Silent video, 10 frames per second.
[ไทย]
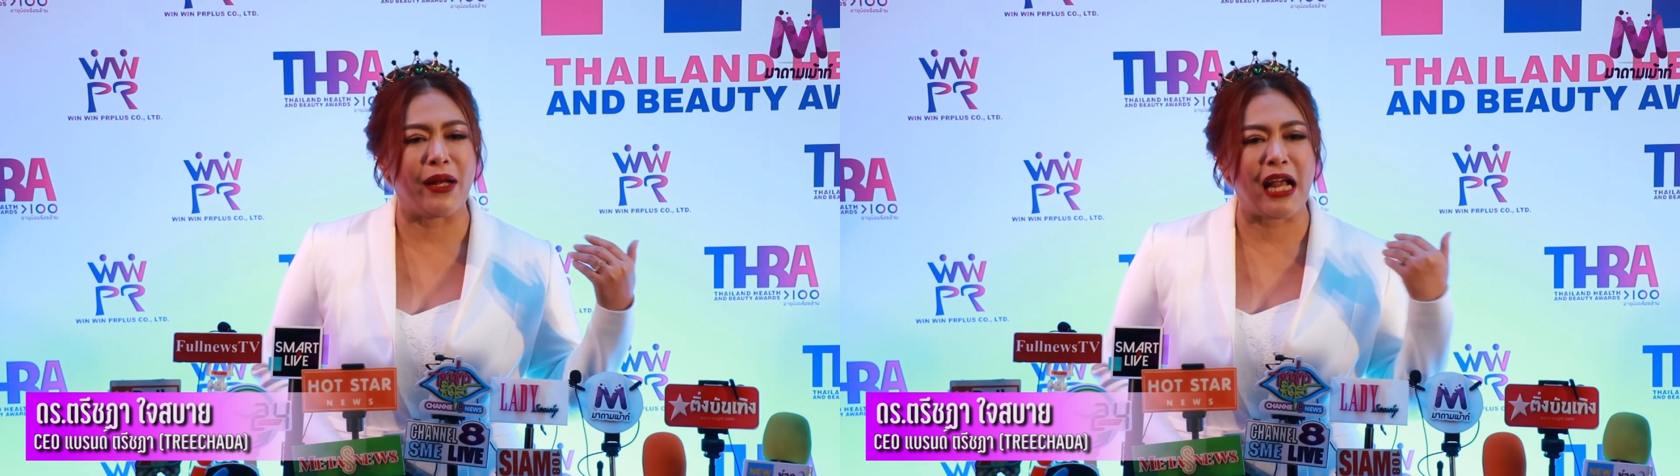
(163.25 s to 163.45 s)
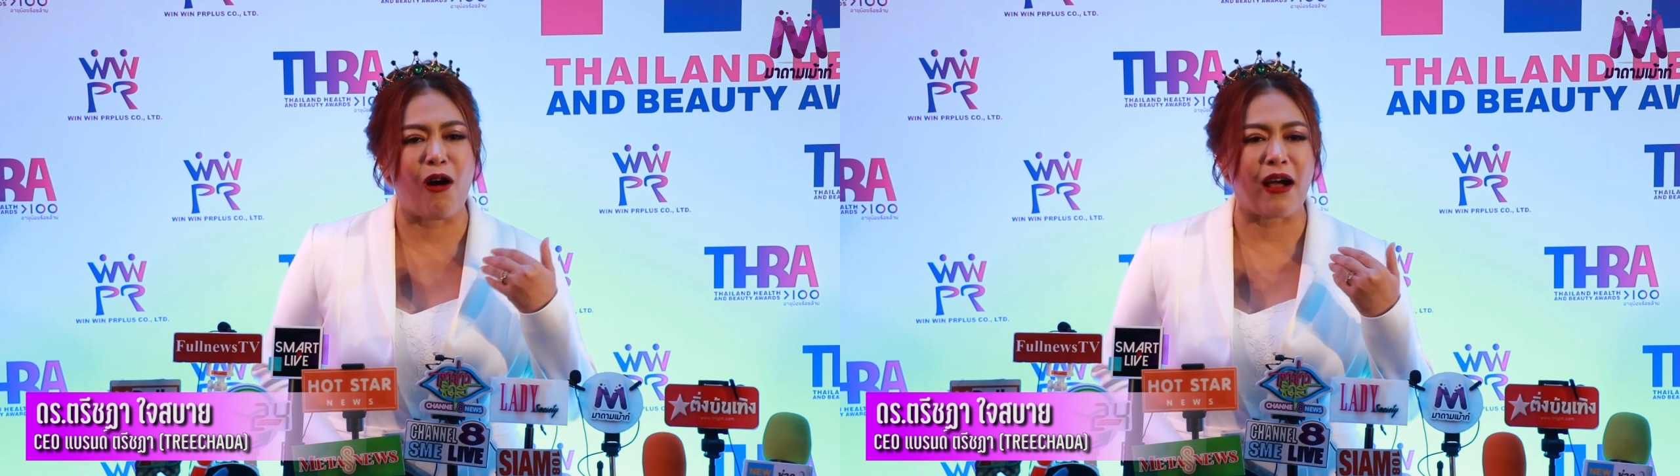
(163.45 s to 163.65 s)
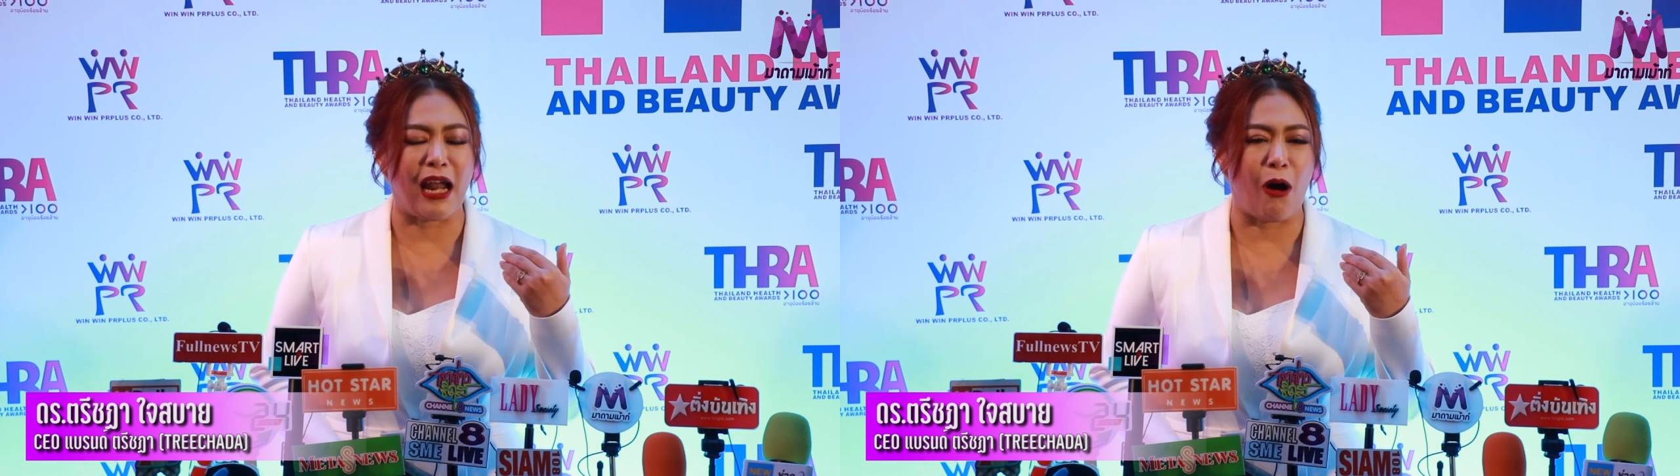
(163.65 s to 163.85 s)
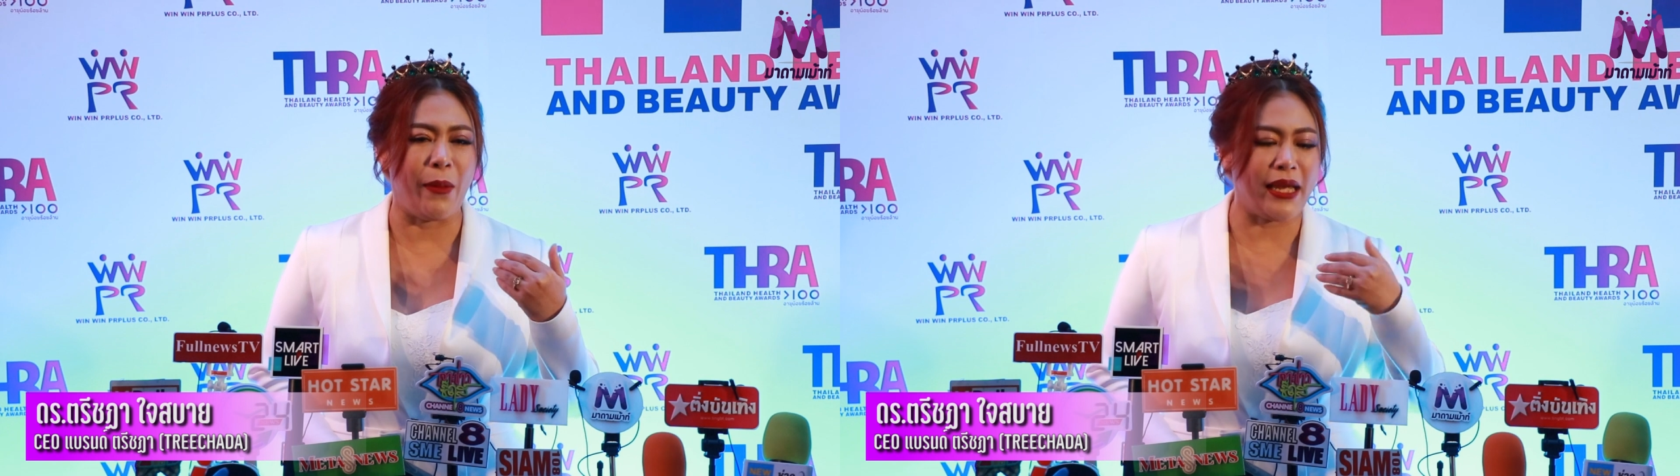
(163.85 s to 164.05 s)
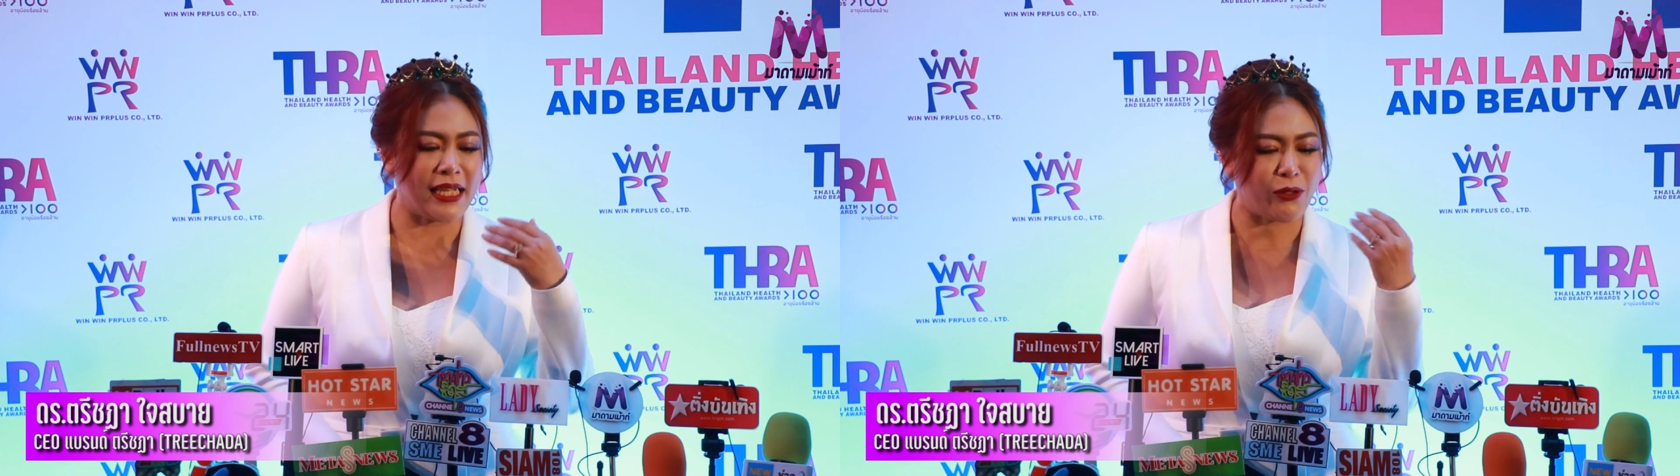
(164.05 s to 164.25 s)
มันเท่ากับเรา
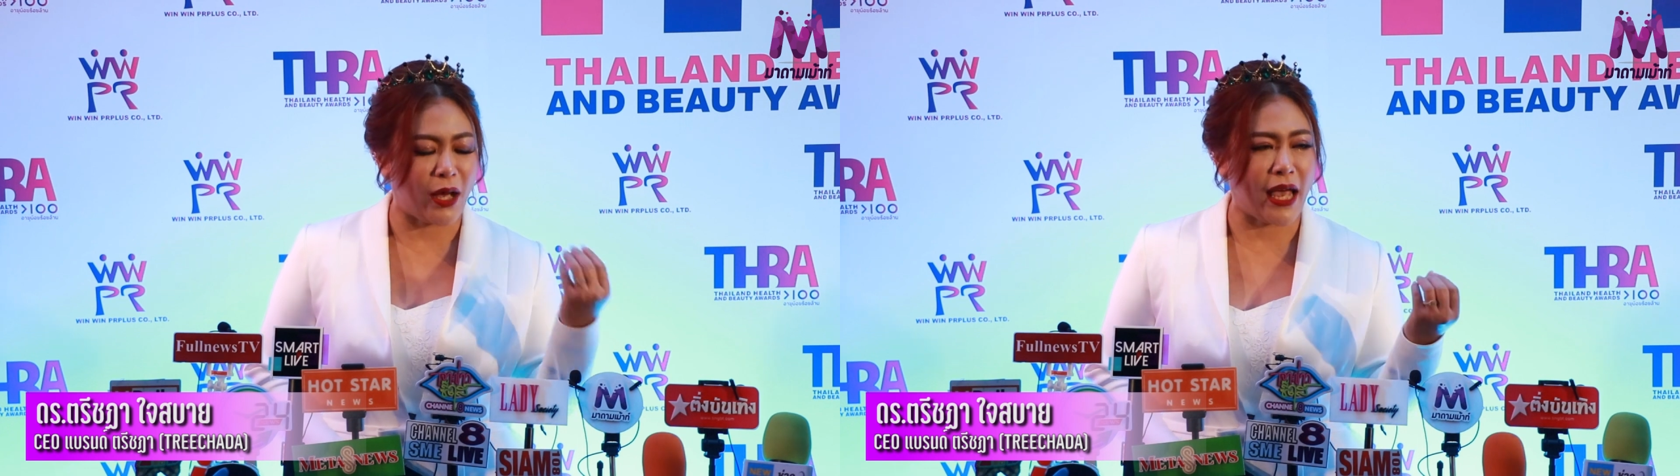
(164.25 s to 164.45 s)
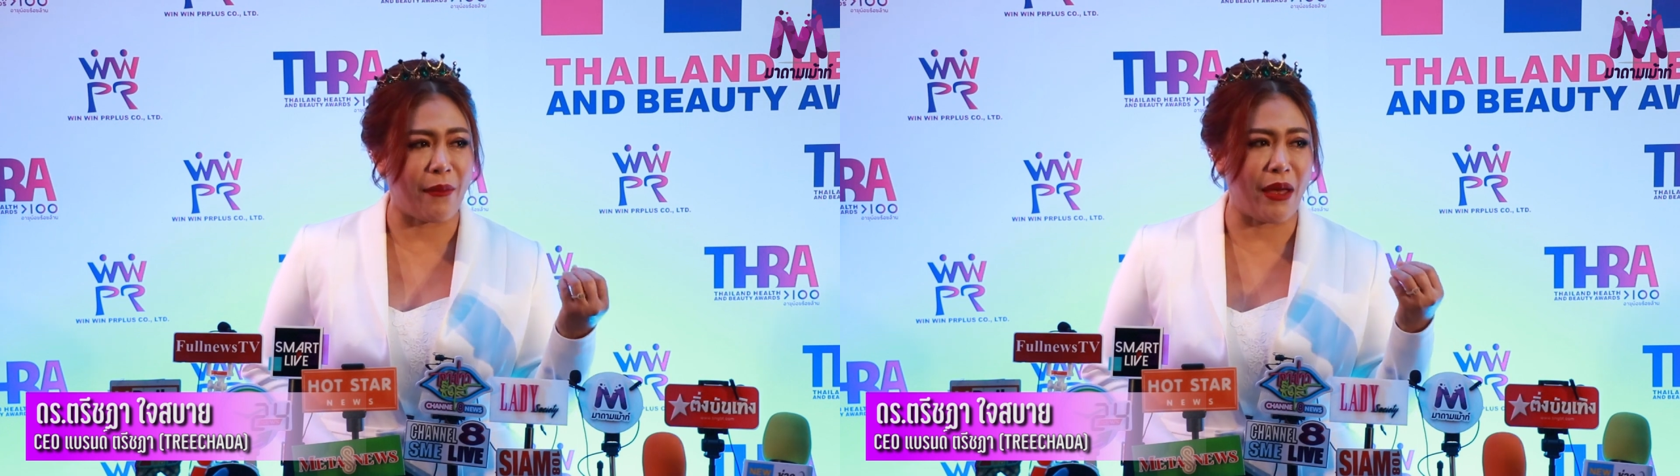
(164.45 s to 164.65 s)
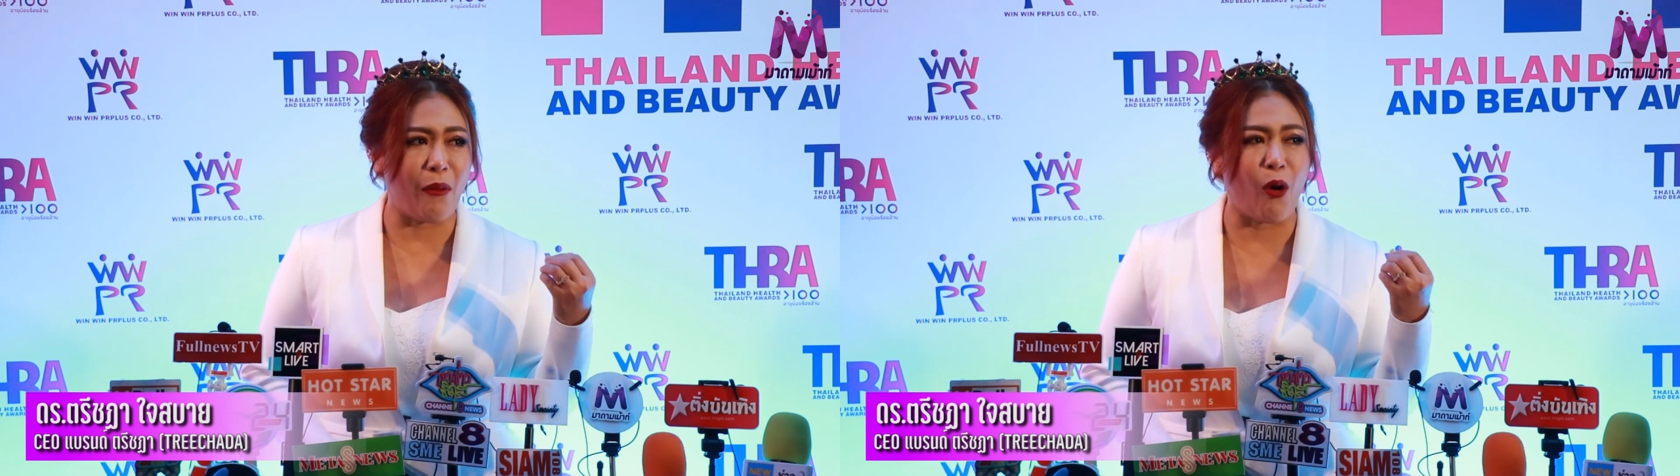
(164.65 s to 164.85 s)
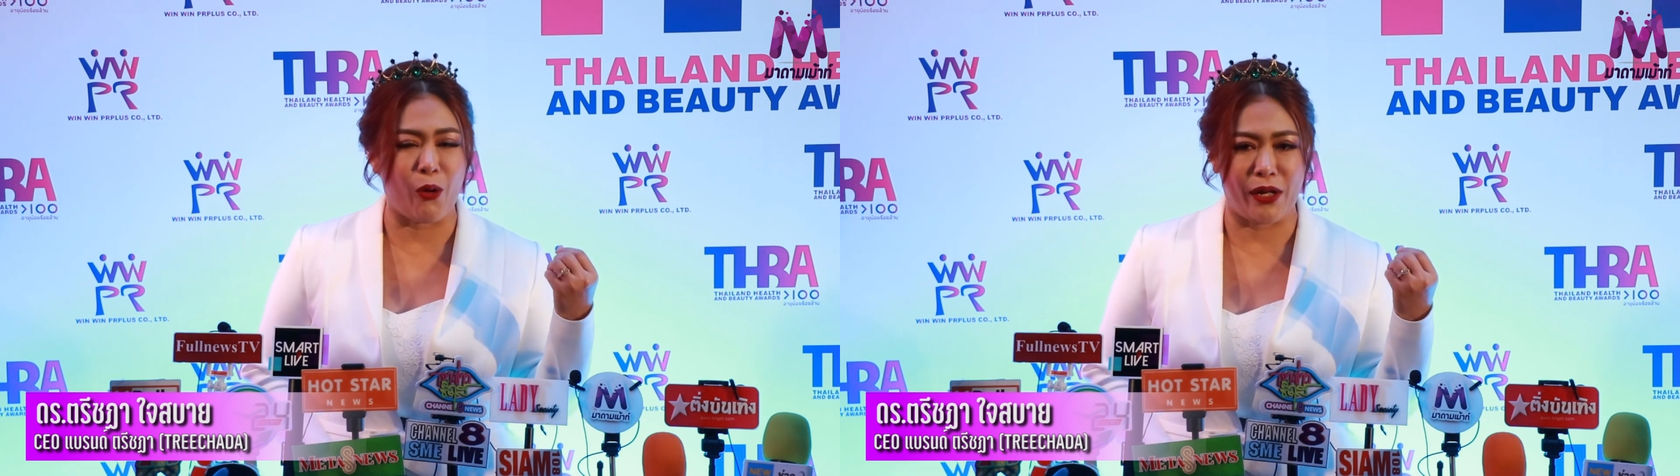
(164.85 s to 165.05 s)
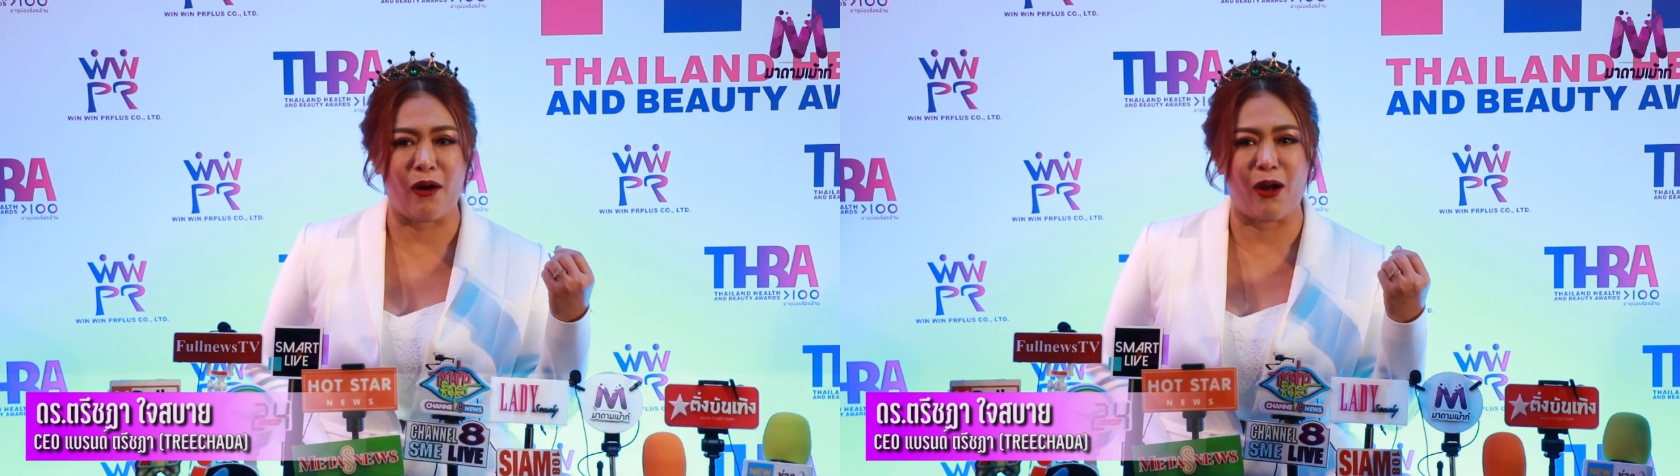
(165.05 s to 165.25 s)
ไม่ได้ช่วยแค่แม่โม
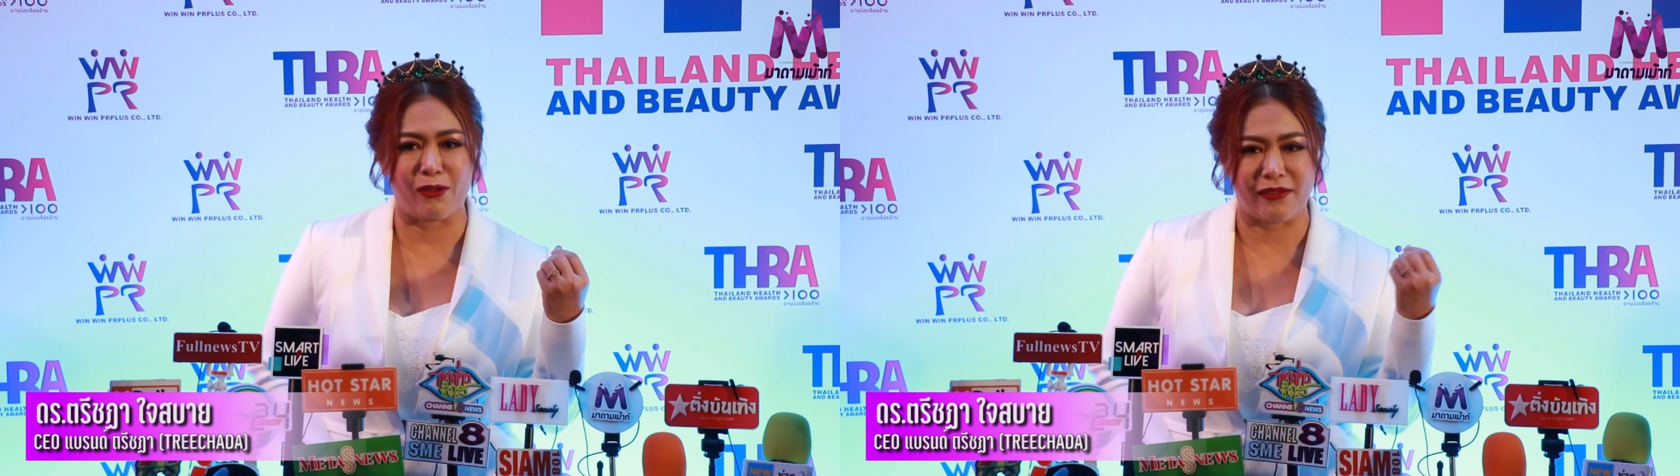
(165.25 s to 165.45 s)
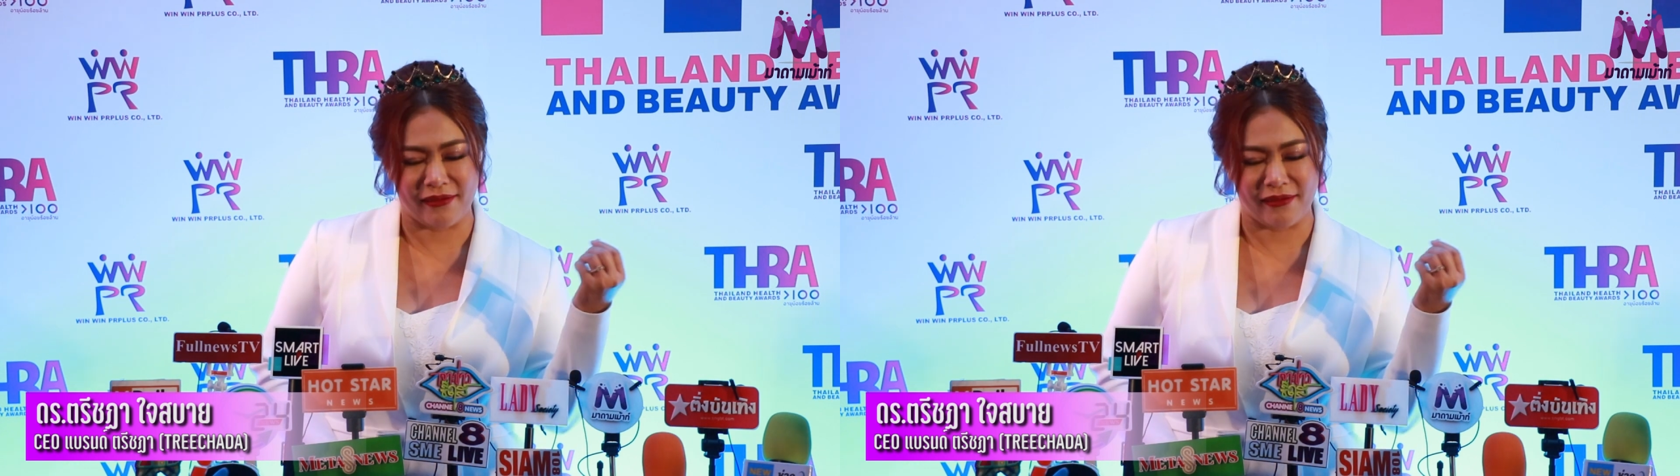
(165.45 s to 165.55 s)
คนเดียวเรา